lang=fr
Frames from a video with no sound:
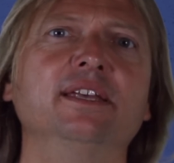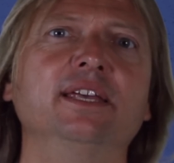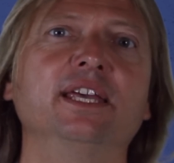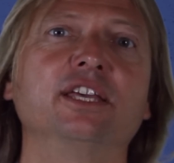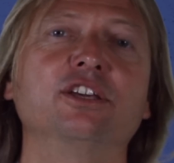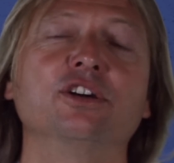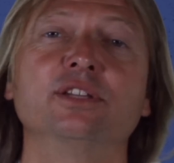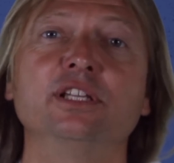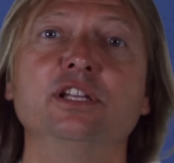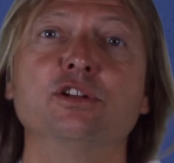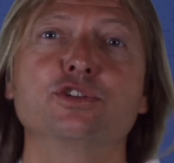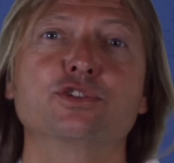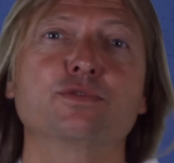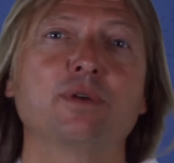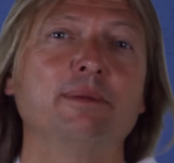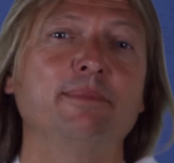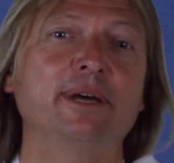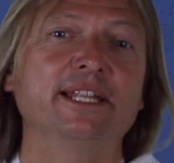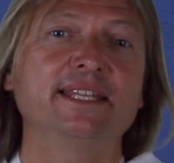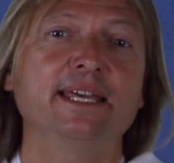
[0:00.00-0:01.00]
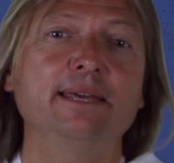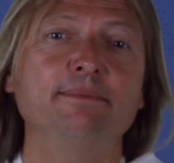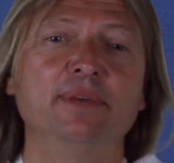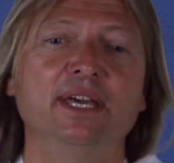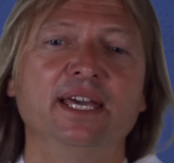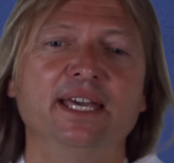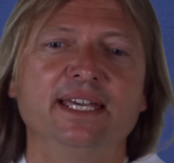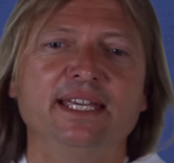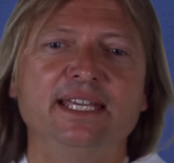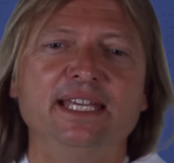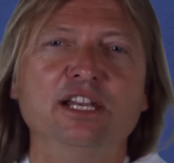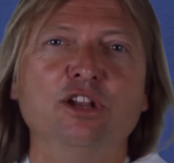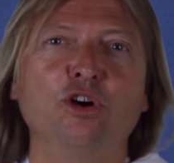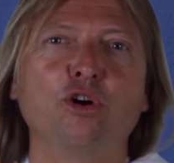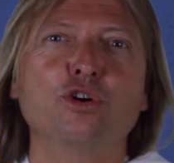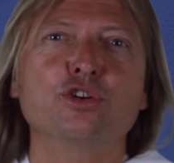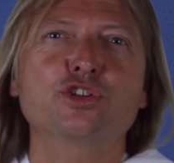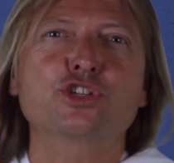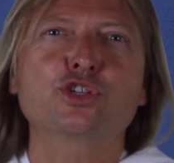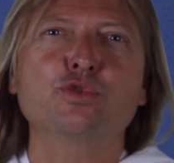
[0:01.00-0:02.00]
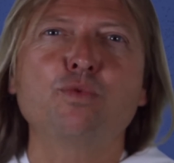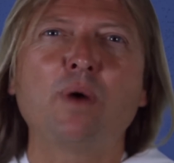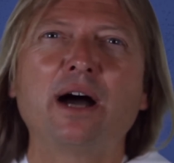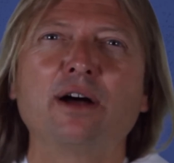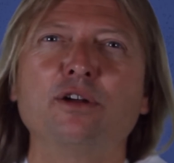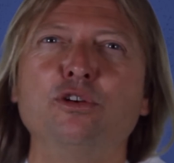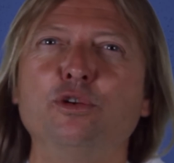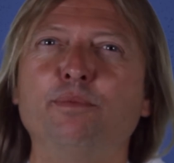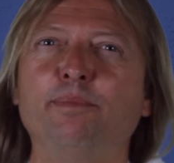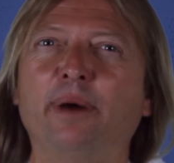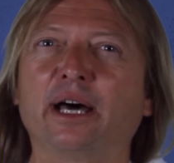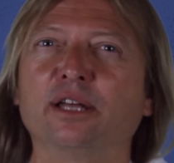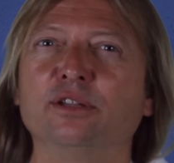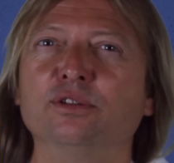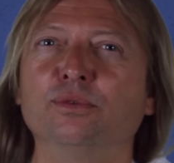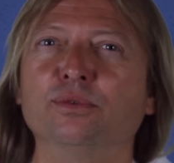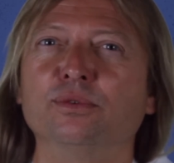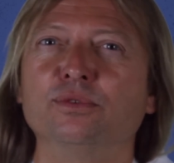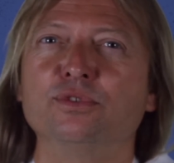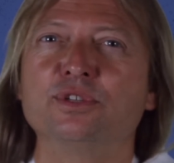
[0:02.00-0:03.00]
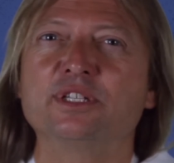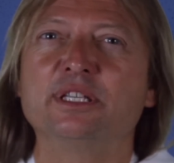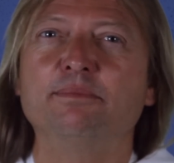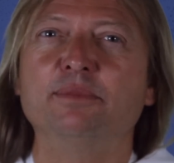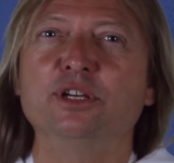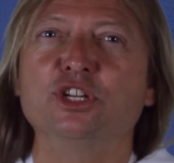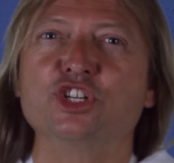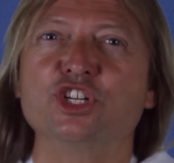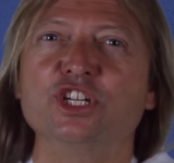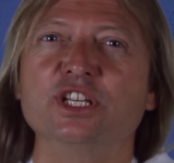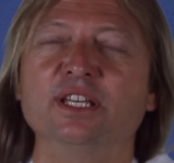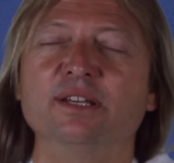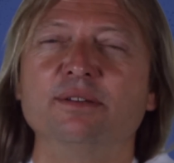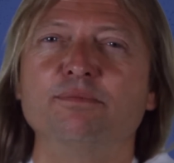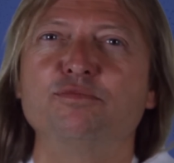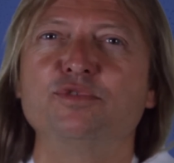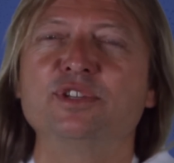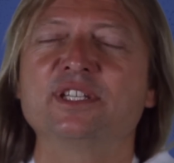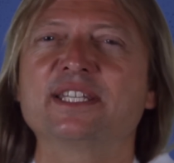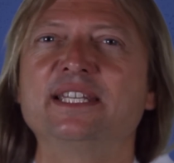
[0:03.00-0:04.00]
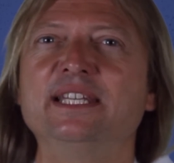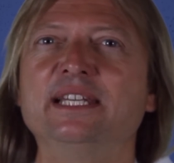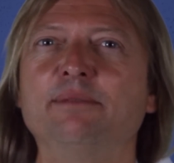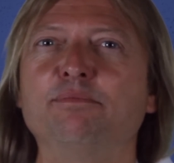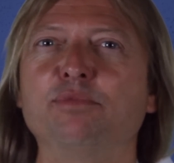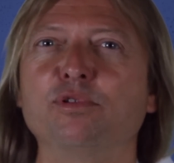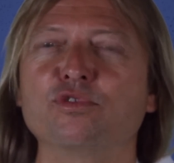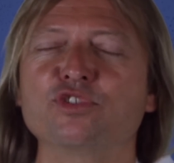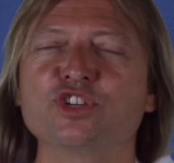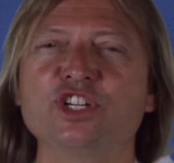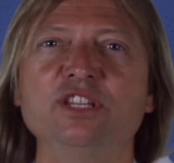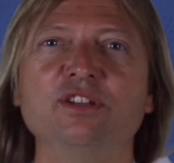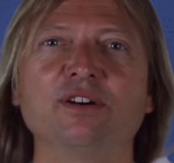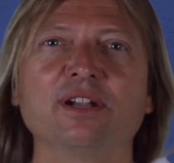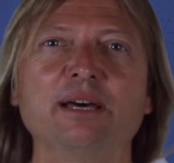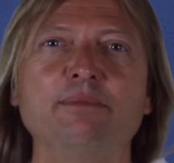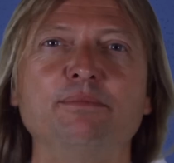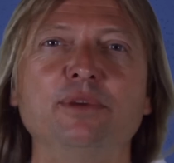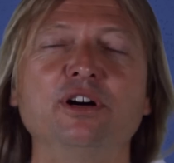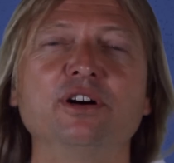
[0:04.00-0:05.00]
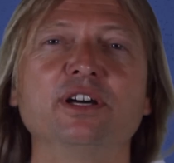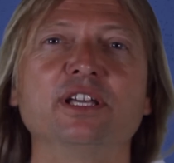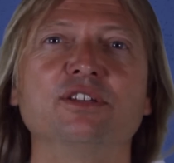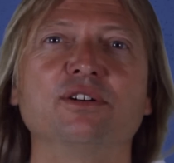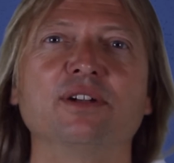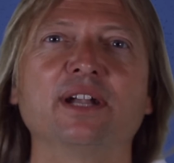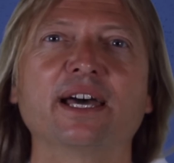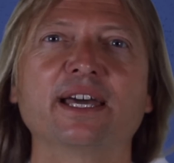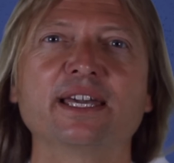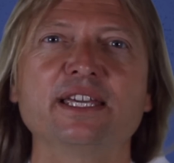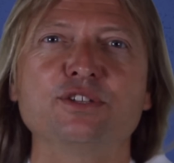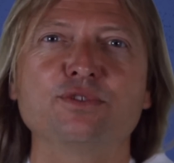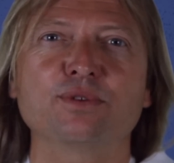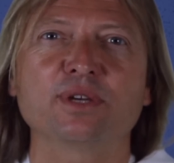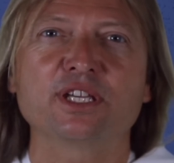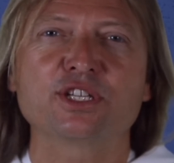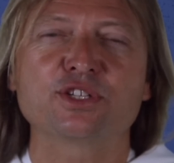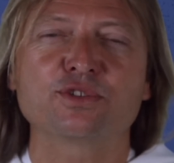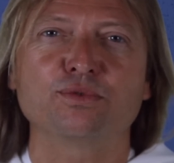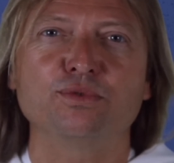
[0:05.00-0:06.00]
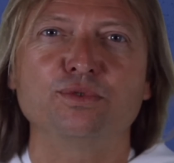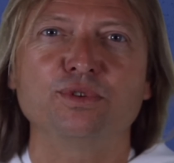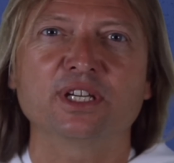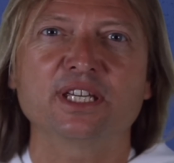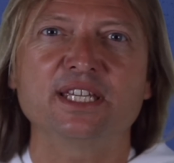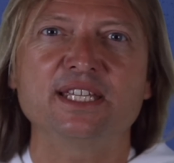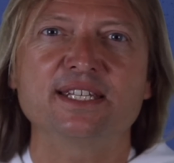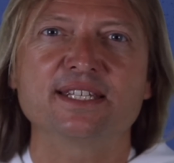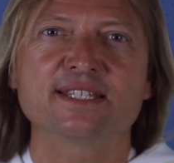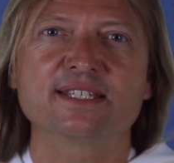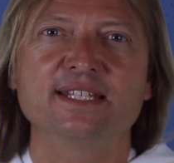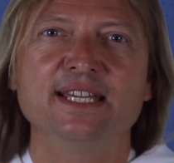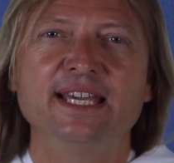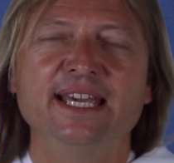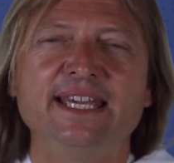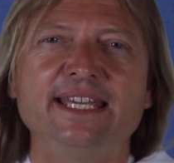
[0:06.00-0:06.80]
Et quand il reçoit le baptême, il reçoit le pardon de ses péchés, puisqu'il est plongé dans la mort et dans la résurrection du Christ.